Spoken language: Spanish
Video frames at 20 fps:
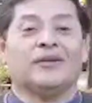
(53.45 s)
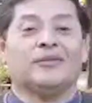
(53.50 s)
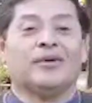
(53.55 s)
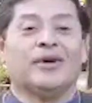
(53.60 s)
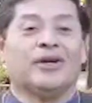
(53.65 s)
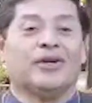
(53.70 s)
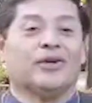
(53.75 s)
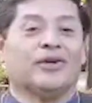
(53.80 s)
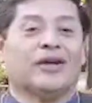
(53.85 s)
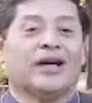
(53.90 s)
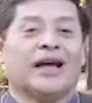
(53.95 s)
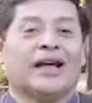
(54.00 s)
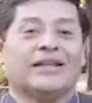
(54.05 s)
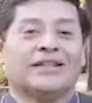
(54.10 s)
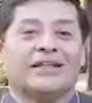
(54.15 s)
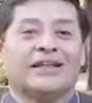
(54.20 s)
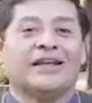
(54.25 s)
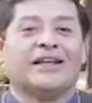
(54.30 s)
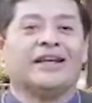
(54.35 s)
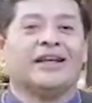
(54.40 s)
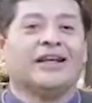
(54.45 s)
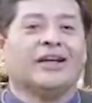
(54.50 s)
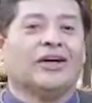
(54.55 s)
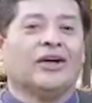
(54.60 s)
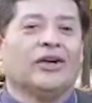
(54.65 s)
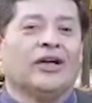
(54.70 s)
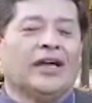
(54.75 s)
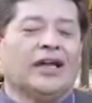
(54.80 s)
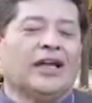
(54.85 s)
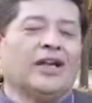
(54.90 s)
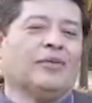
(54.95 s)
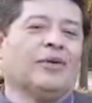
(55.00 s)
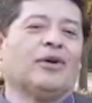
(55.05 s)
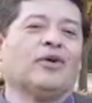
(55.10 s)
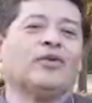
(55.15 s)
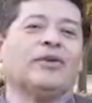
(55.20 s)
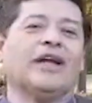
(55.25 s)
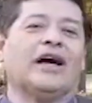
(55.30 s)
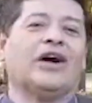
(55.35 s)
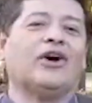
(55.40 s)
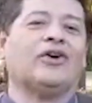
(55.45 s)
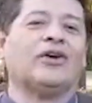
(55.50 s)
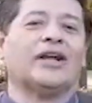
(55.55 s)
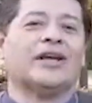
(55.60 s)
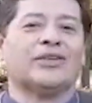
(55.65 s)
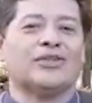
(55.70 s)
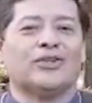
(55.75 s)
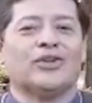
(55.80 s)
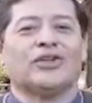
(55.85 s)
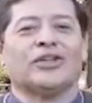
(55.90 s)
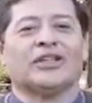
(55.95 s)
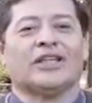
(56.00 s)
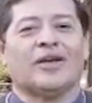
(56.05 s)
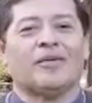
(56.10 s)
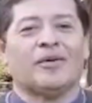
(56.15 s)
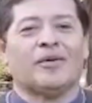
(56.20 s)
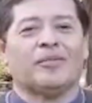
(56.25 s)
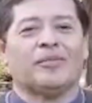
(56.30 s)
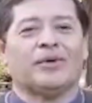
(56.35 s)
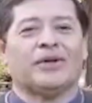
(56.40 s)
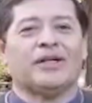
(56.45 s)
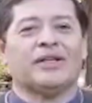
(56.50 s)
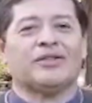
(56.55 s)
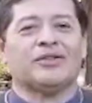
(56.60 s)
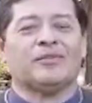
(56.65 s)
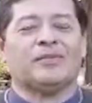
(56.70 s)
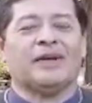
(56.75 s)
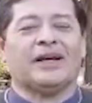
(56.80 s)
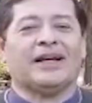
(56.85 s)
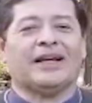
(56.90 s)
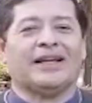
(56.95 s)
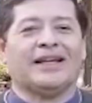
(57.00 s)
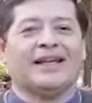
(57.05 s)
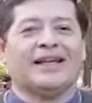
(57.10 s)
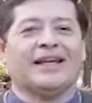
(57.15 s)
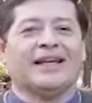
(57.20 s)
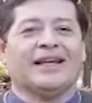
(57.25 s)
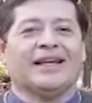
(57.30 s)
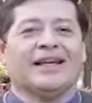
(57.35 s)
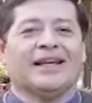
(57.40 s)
bueno, hacer elevar una oración también por ellos para que